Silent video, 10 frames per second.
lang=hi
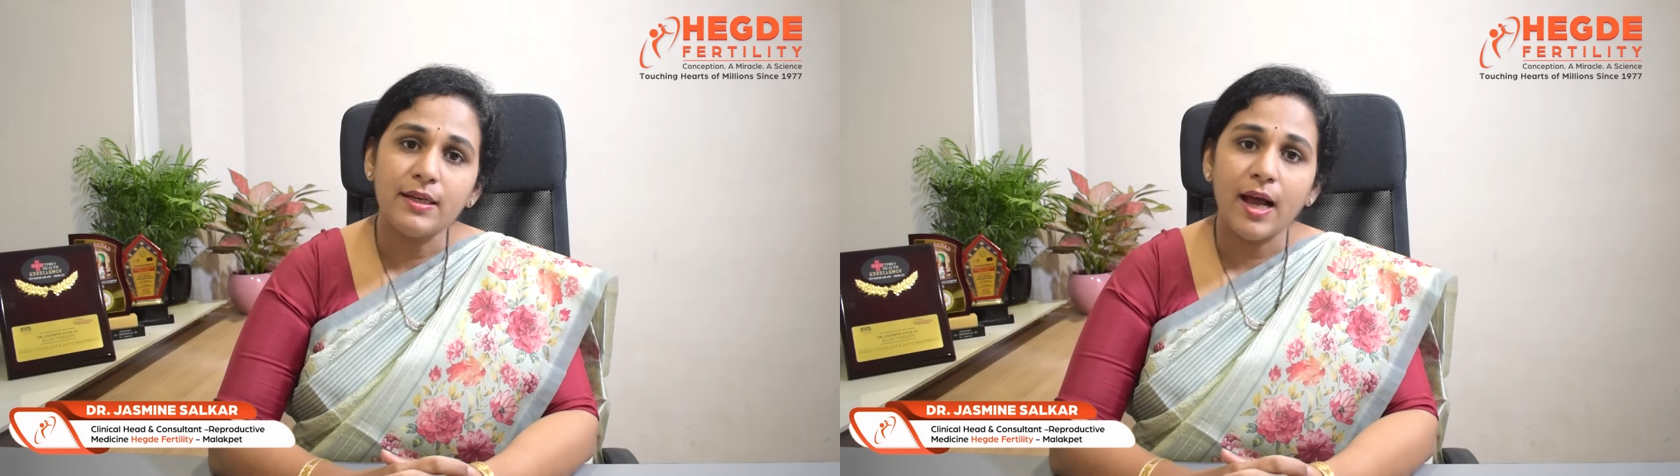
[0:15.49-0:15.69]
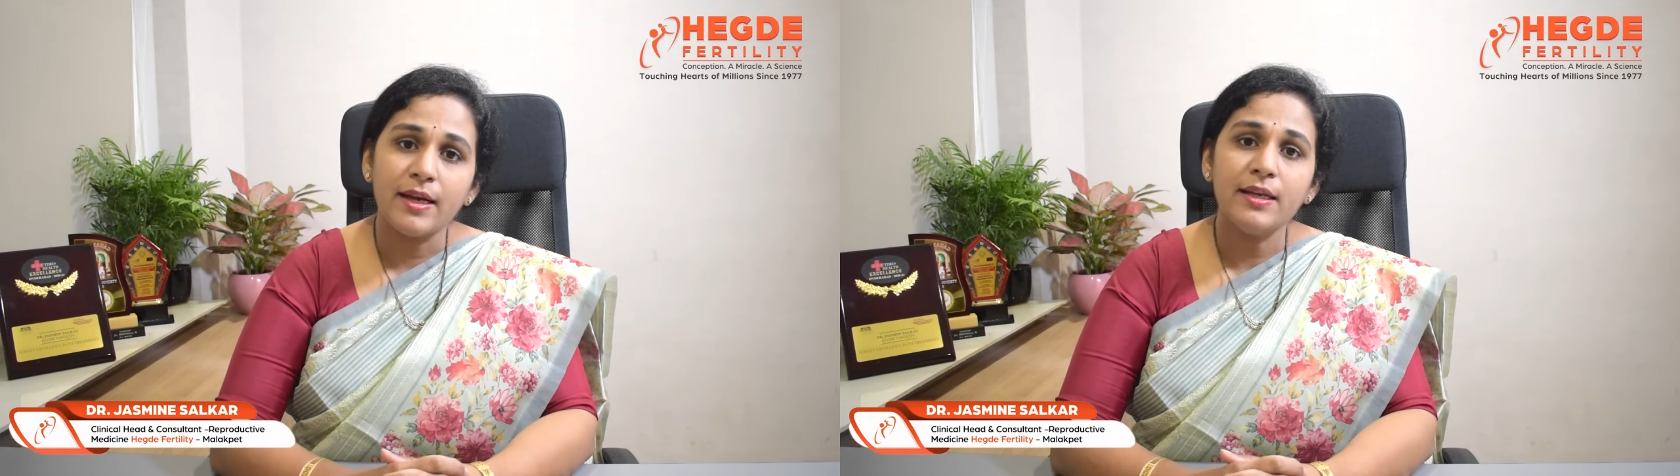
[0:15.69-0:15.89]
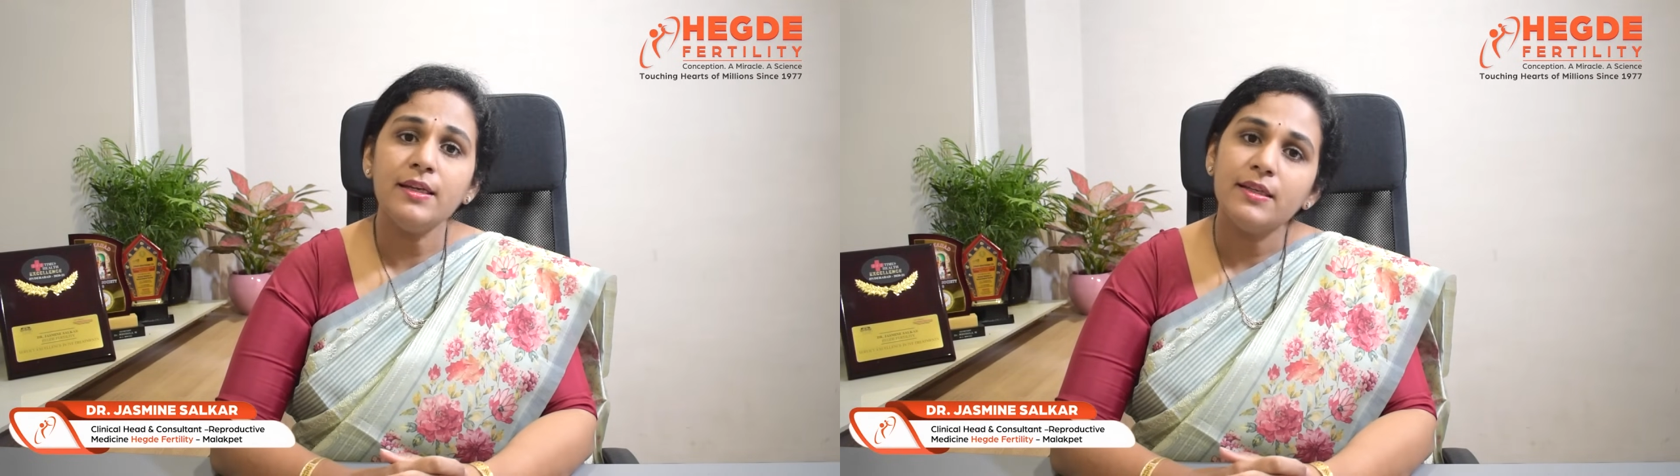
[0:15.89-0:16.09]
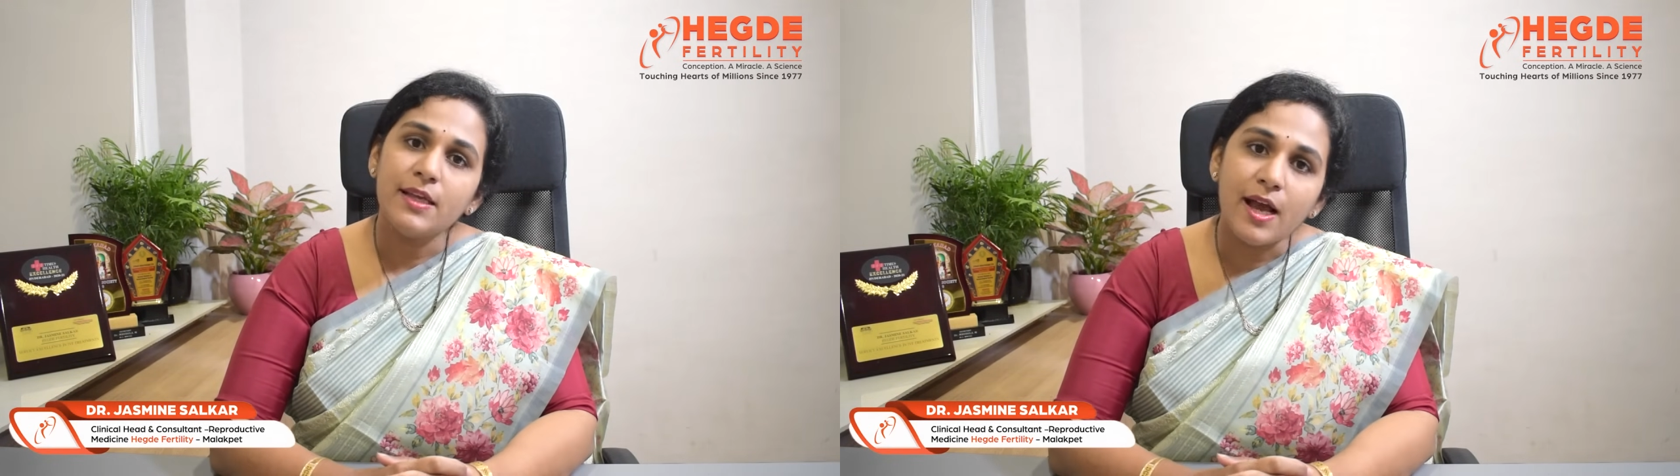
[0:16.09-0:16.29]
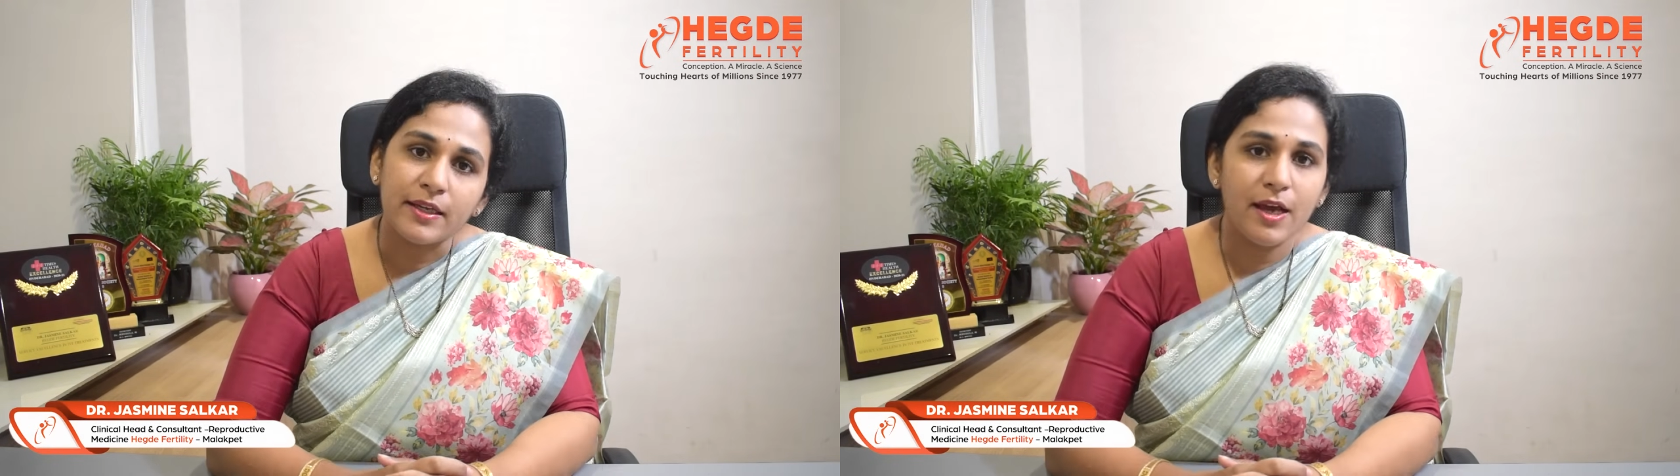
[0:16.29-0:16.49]
कारण
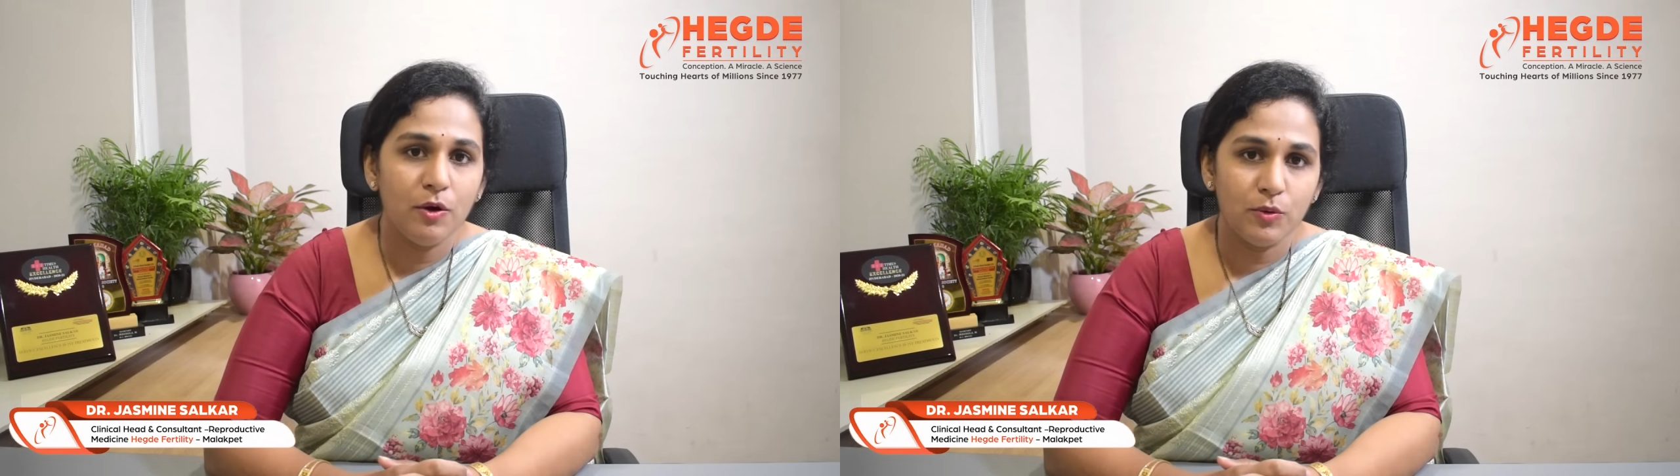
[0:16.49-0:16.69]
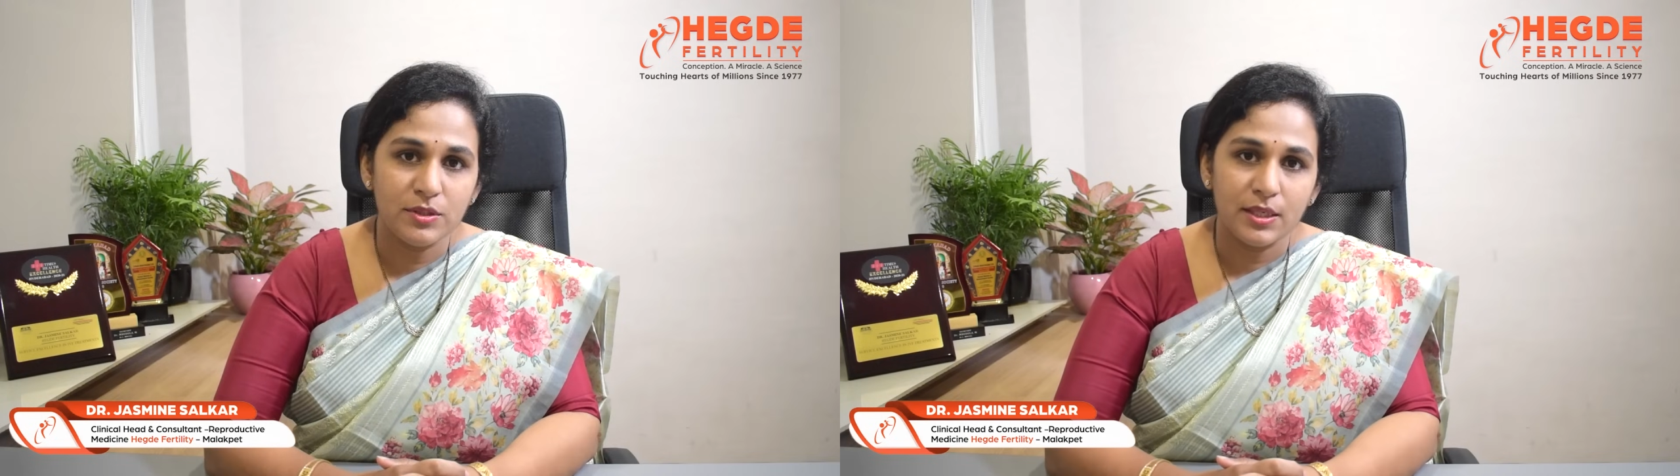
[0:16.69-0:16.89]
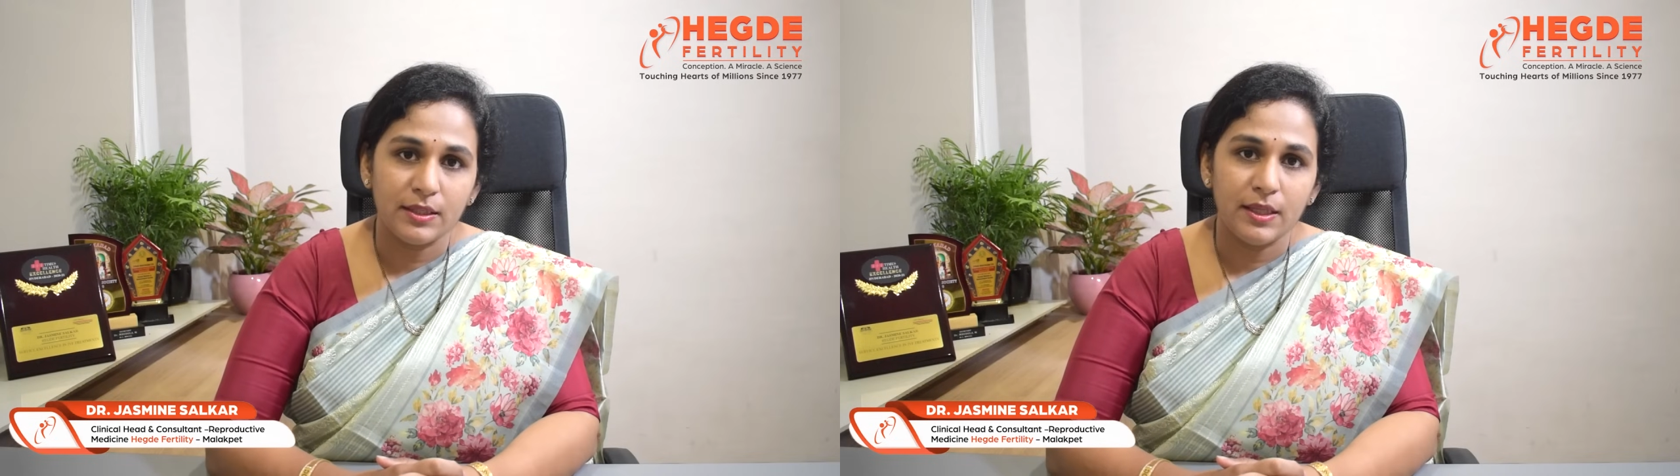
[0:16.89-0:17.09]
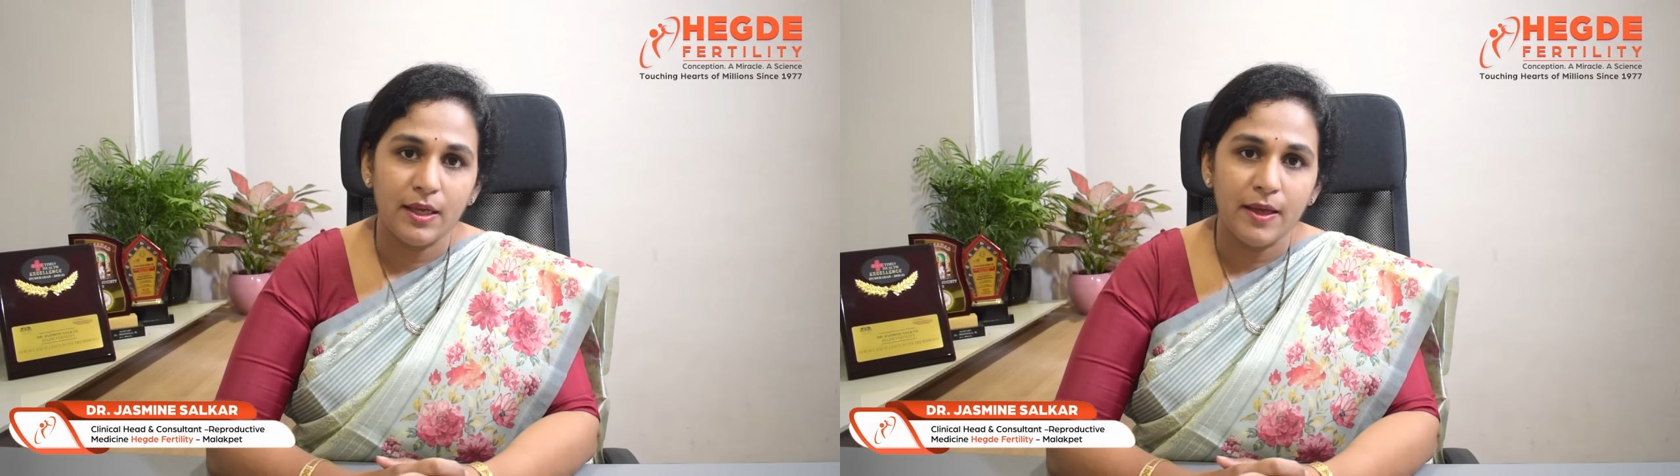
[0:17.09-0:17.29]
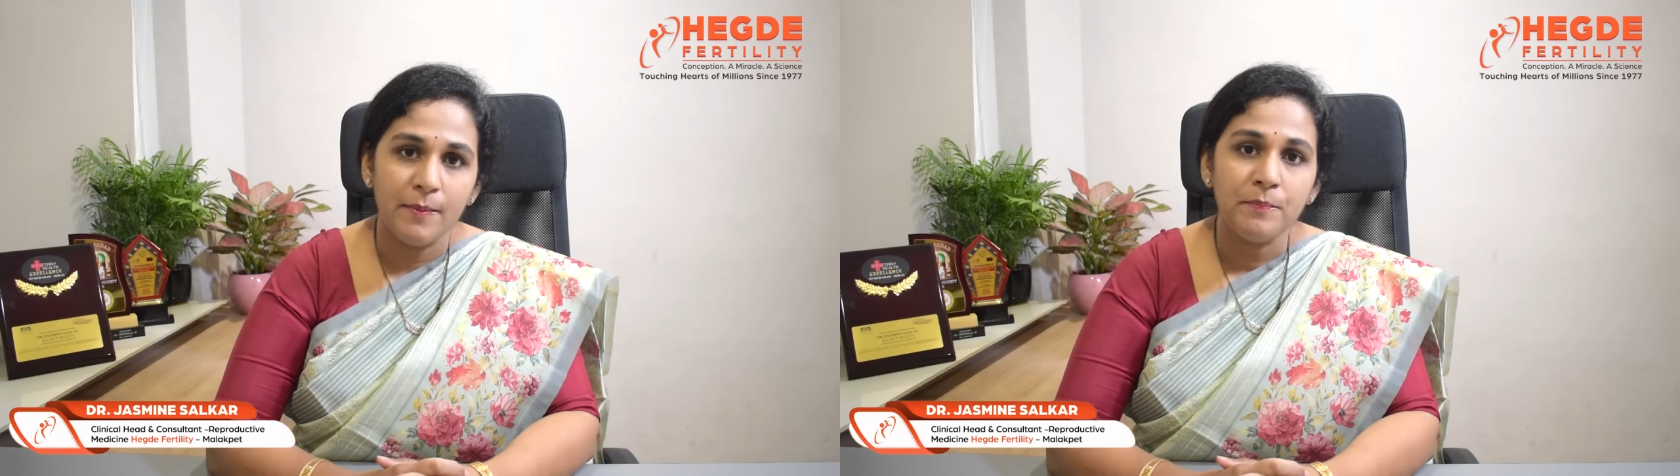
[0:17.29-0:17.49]
क्या क्या हो सकते
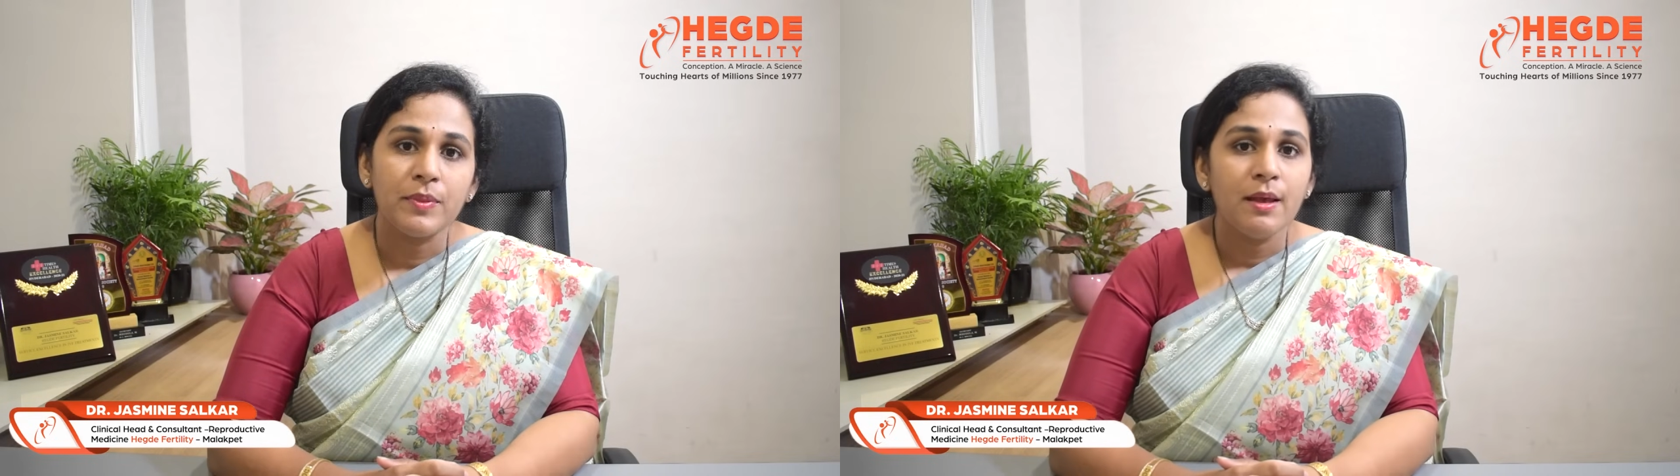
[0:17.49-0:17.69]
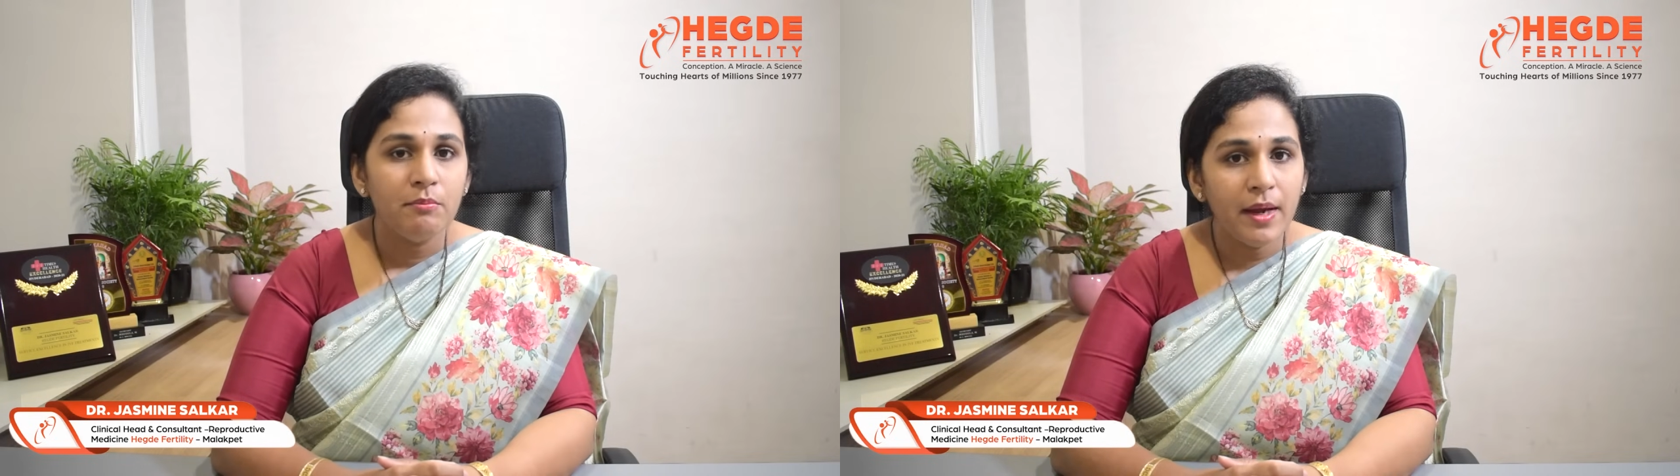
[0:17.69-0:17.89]
हैं